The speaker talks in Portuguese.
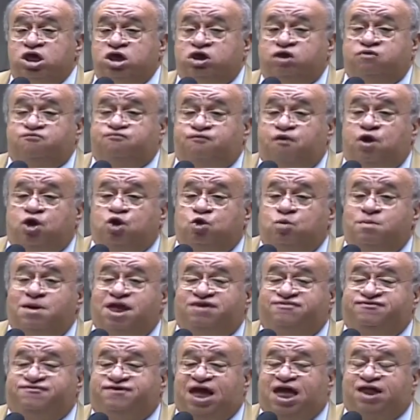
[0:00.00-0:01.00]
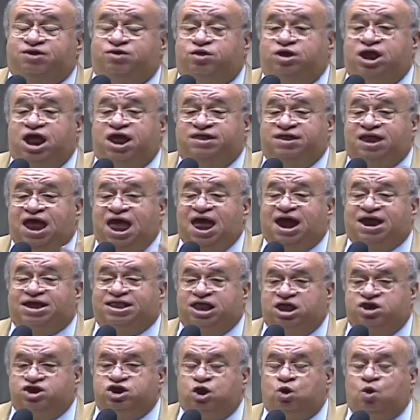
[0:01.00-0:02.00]
que foi começado na
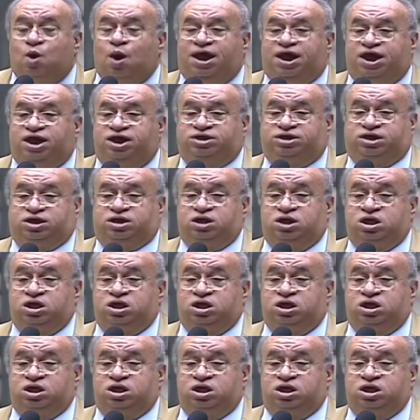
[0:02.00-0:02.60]
década de 40